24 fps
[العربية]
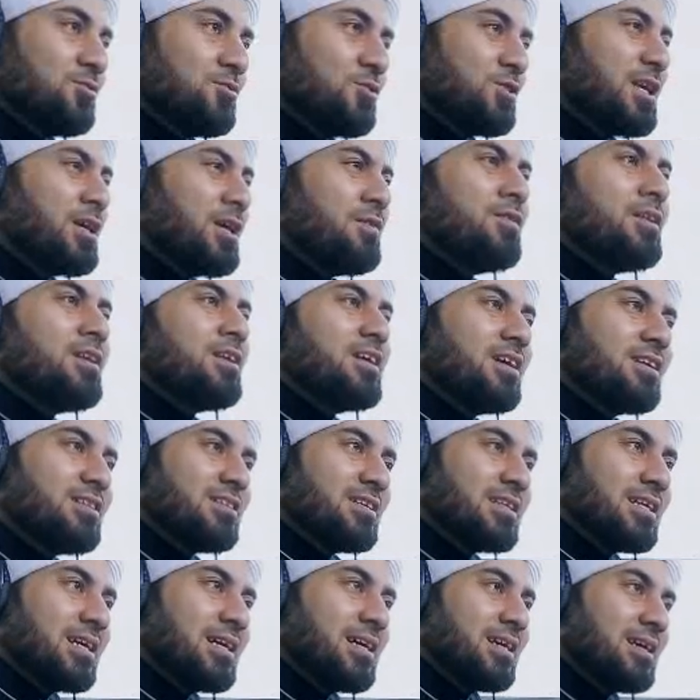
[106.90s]
وكيف
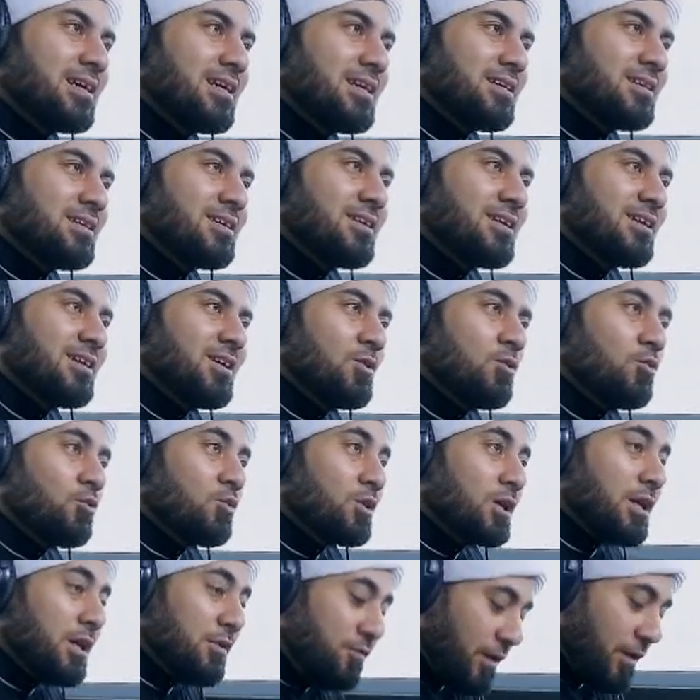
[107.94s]
الاهتداء
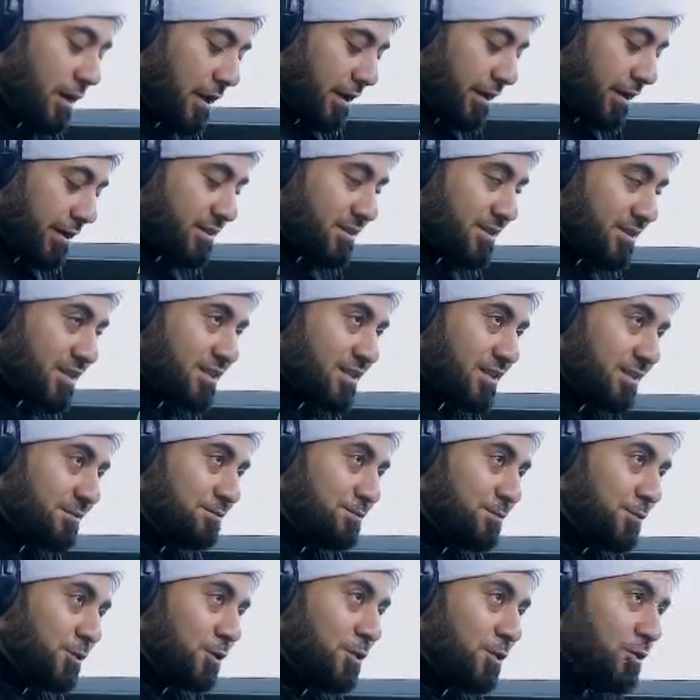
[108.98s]
وكيف
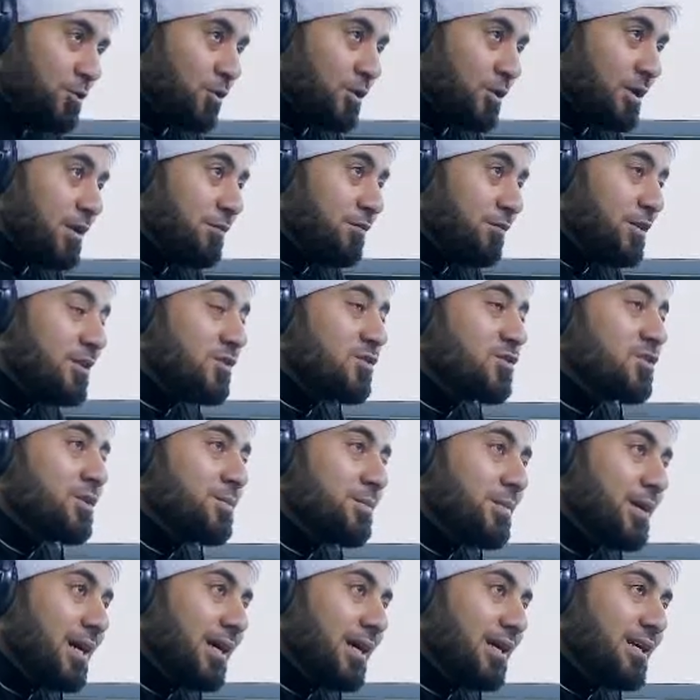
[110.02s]
التتبع وكيف
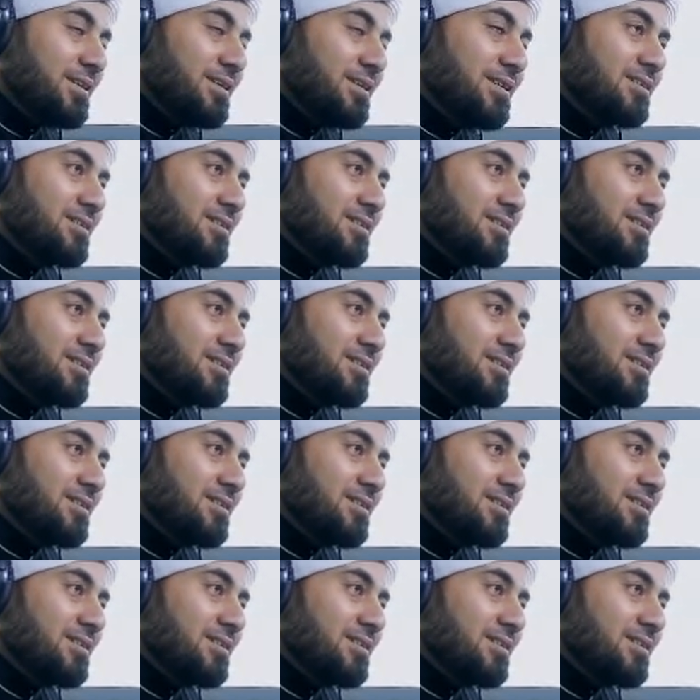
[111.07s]
الاتباع